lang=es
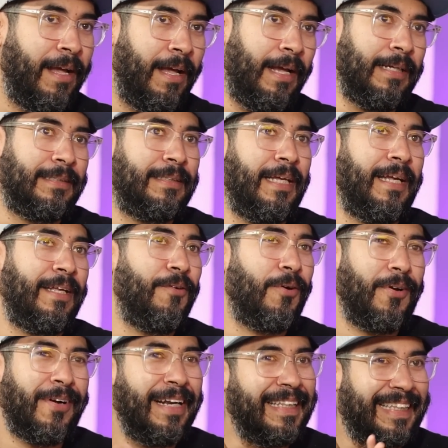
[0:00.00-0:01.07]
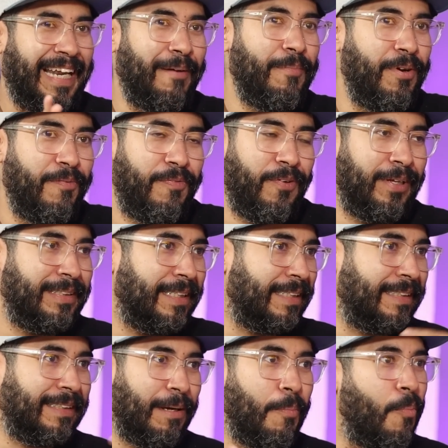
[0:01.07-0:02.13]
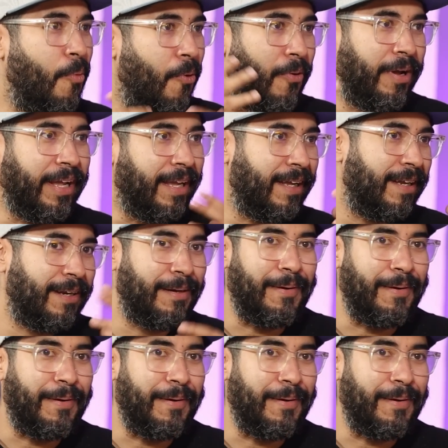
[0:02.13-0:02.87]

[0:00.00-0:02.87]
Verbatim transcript: este, yo creo que el término influencer está muy